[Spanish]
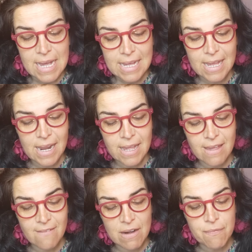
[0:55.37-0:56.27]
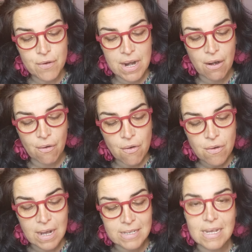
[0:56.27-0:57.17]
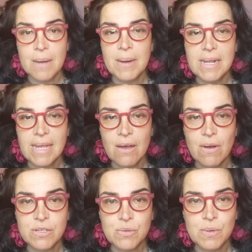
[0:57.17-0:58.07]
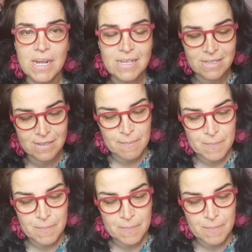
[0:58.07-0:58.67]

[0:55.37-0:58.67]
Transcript: ¿Quieres llevar flores rojas, amarillas o azules?